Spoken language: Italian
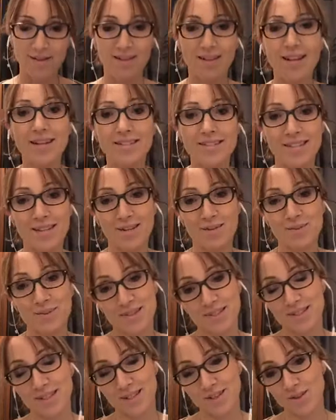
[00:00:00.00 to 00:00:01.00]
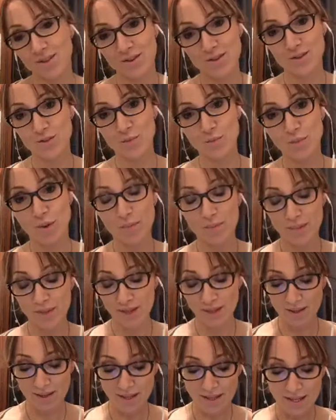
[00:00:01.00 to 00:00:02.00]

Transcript: leggere queste cose un po' mi,